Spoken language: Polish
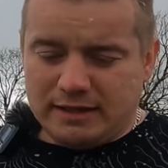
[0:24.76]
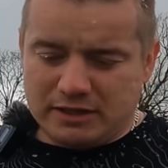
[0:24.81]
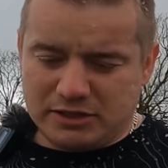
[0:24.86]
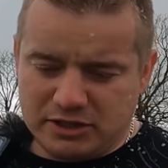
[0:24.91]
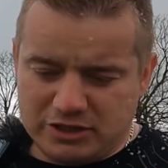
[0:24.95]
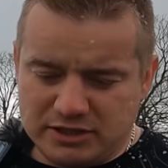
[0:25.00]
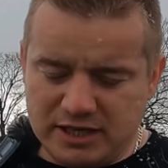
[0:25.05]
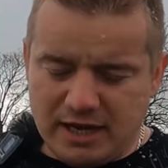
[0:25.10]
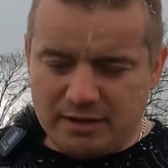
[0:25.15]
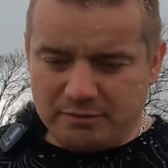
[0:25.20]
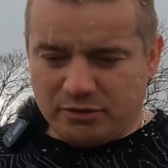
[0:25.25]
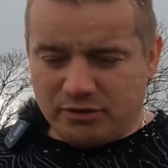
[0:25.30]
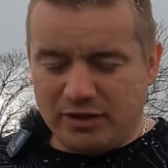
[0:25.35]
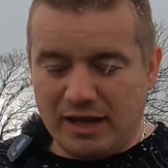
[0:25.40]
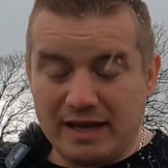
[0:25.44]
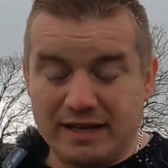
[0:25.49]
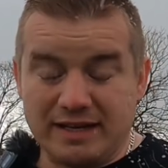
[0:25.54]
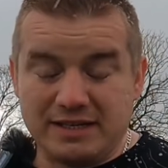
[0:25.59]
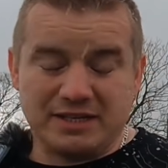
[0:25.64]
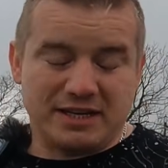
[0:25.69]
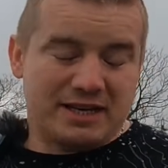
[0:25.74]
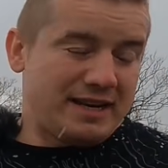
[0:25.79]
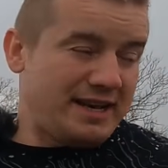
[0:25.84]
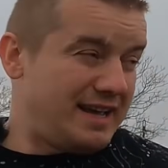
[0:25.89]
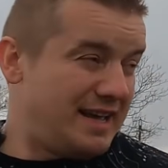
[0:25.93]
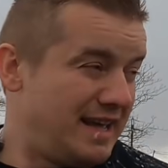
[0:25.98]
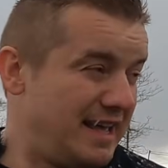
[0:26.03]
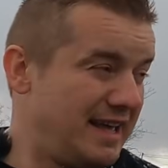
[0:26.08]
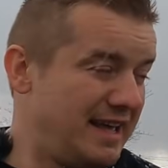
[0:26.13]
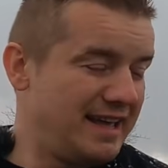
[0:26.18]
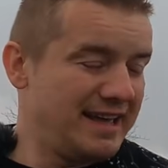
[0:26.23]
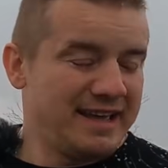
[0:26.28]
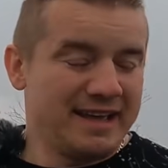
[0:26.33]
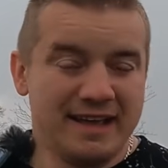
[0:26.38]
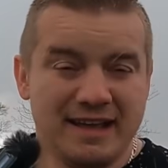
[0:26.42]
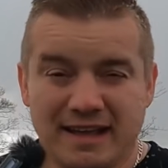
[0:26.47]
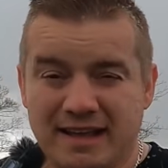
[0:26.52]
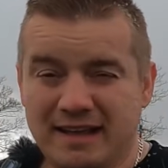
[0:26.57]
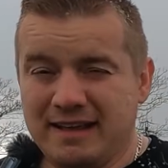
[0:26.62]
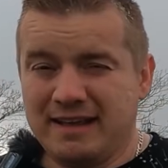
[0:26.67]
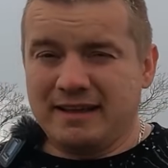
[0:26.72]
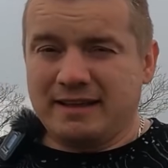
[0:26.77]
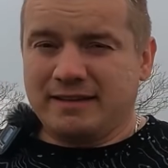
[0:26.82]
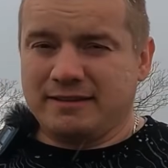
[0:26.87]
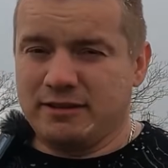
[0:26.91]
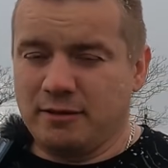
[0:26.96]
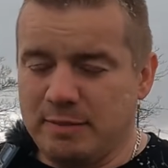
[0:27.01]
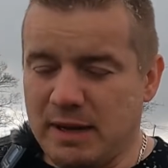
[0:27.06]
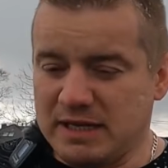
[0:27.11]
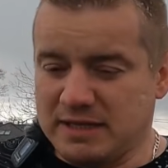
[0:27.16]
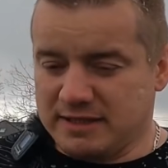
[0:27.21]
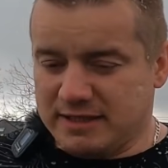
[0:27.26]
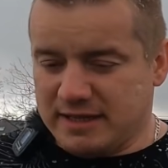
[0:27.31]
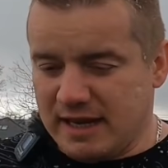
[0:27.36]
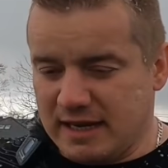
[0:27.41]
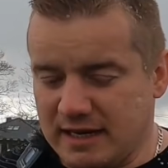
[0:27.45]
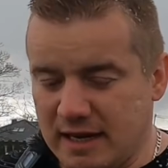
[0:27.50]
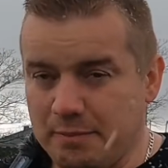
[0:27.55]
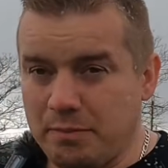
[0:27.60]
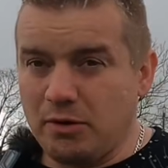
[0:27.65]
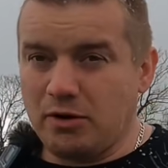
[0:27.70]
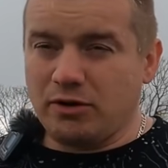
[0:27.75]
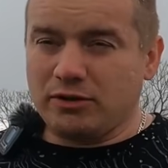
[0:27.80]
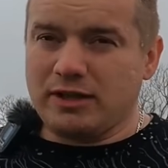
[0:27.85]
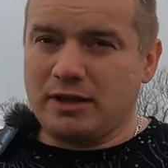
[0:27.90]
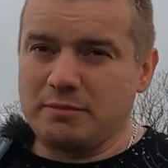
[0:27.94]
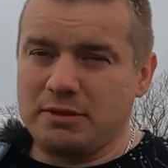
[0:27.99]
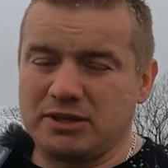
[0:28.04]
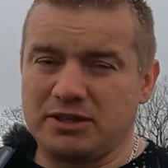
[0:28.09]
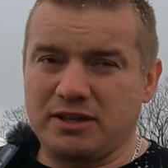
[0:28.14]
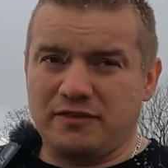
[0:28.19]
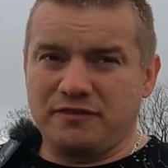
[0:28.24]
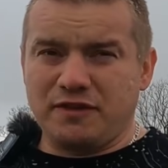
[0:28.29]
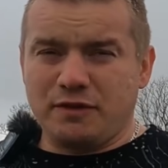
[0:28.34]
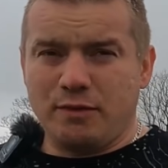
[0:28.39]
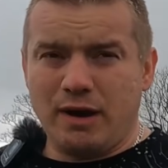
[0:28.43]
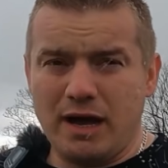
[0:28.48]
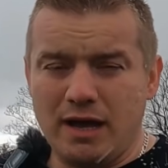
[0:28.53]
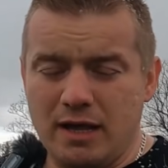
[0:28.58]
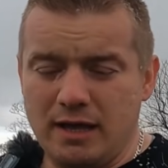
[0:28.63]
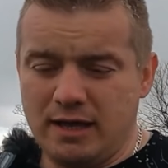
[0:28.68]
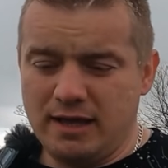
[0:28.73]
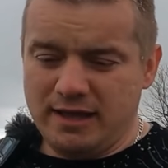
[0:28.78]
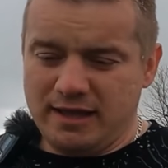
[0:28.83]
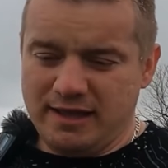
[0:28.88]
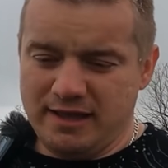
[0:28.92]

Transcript: Także chciałem to nagrać, ale zobaczcie, jaka pogoda mnie trafiła.